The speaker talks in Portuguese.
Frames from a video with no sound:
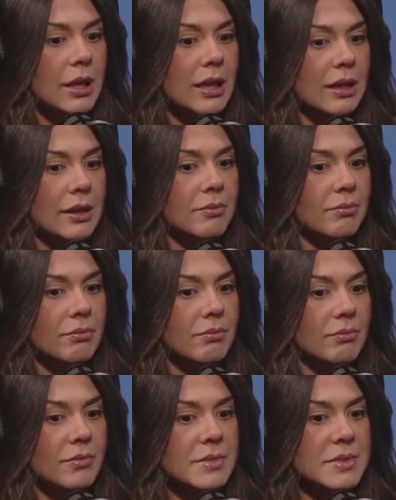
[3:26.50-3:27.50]
ele
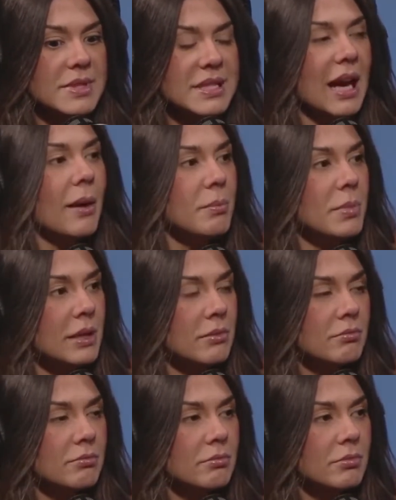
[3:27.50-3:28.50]

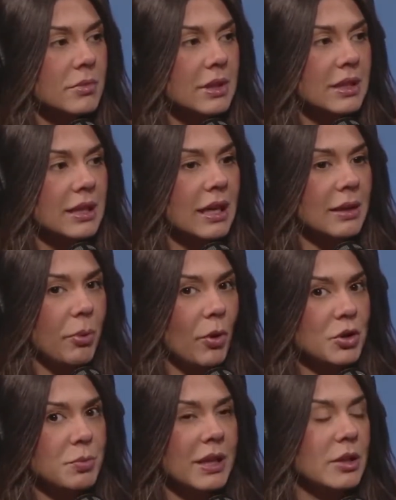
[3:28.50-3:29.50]
sabe que ele
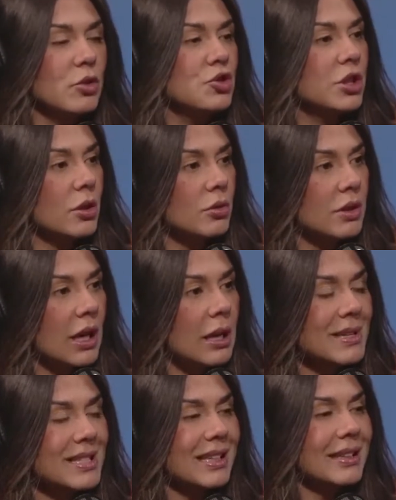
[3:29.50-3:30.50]
pode perder o dinheiro
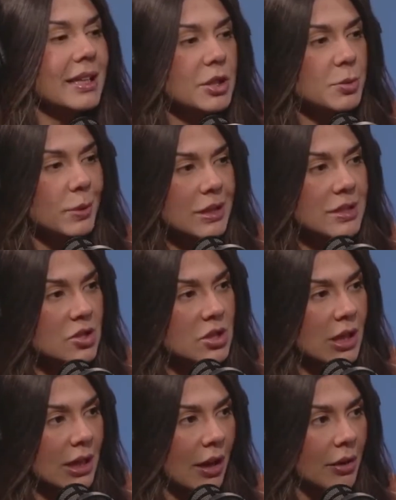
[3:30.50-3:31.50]
dele, mas ele tem a esperança
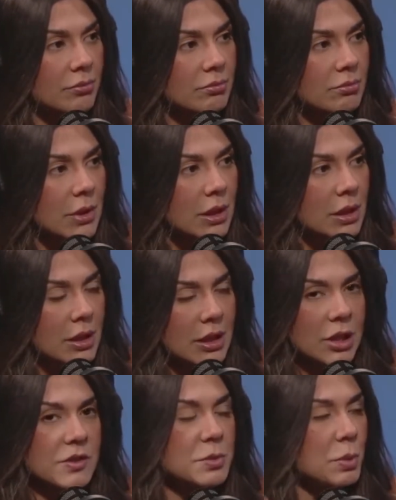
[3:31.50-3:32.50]
de ganhar.
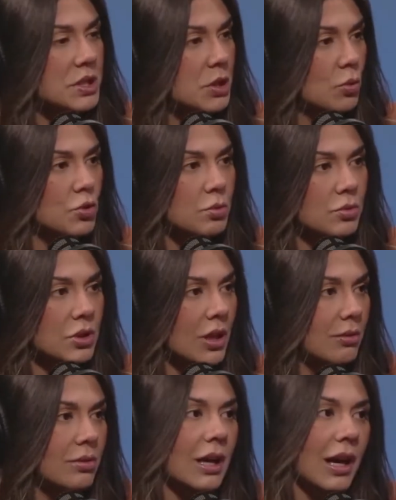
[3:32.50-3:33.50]
E às vezes pode ser o último
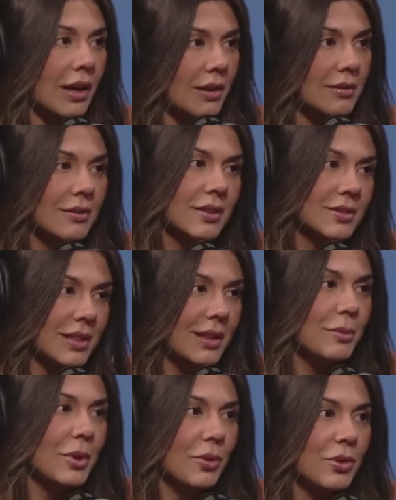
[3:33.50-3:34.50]
dinheiro do cara. Eu sei
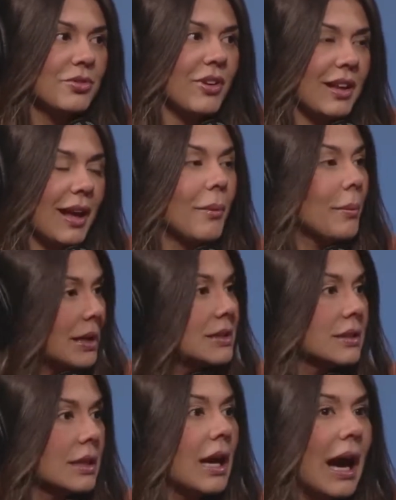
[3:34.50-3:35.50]
que é meio ruim de falar,
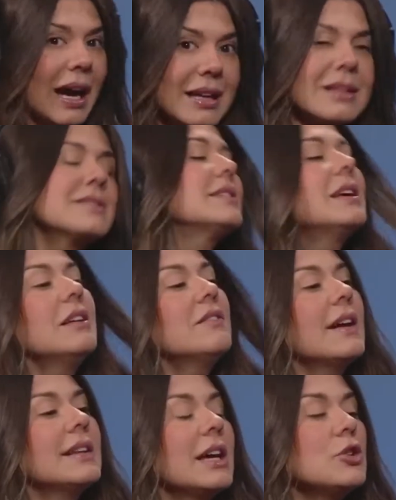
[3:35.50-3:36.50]
mas ainda assim ele
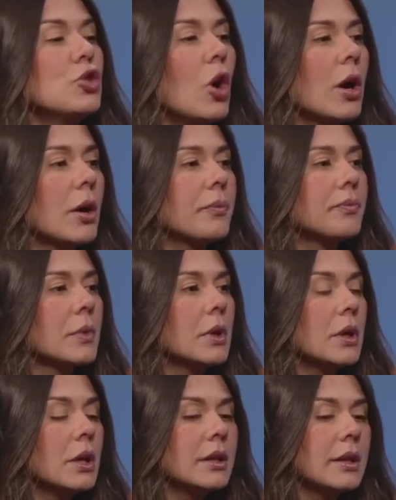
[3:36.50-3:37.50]
vai lá e joga.
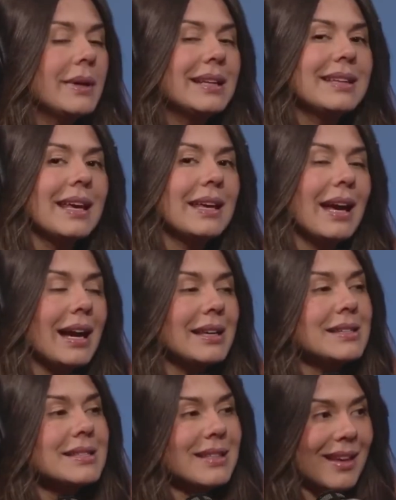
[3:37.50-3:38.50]
Então ele tem a
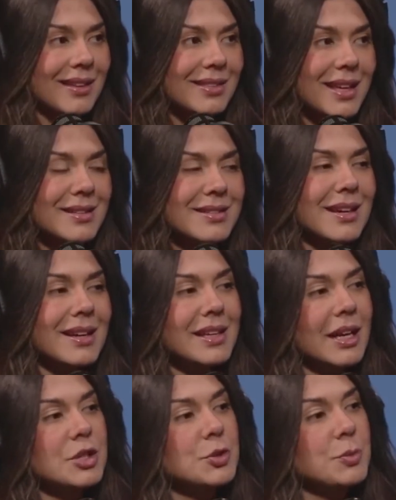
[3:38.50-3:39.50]
incerteza
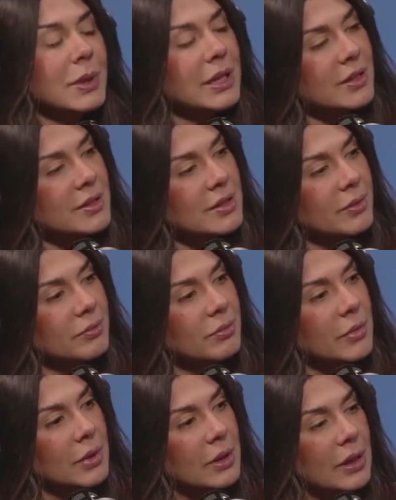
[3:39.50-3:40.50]
e a esperança.
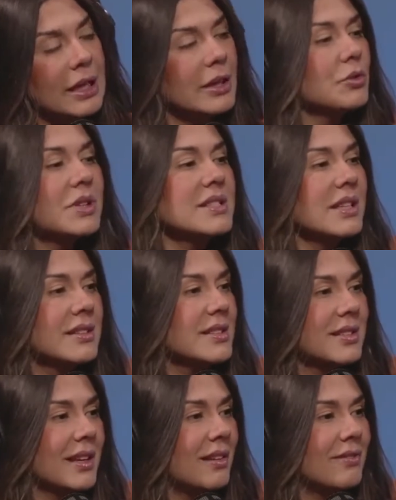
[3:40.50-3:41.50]
Ele não tem
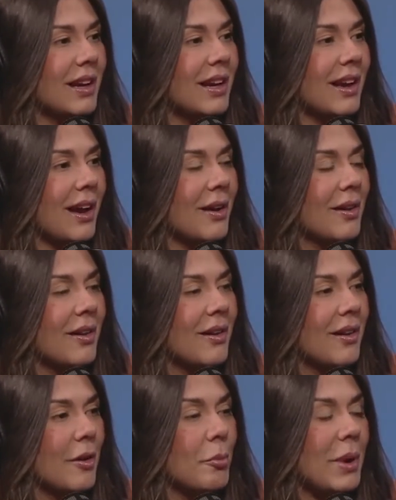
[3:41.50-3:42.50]
certeza que ele vai ganhar,
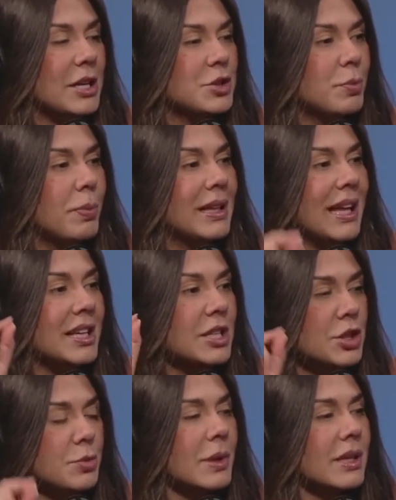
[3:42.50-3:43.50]
mas pela
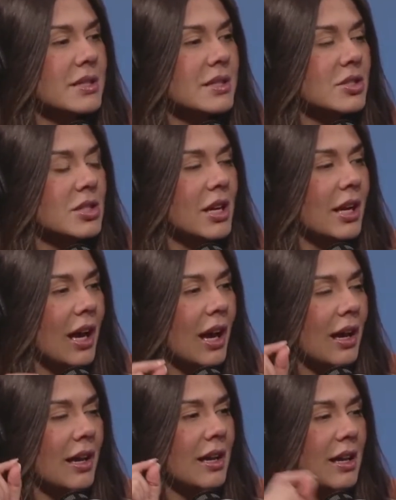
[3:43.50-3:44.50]
esperança de
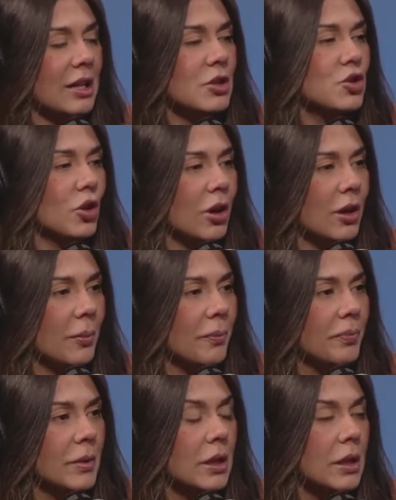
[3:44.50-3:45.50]
ganhar, ele joga.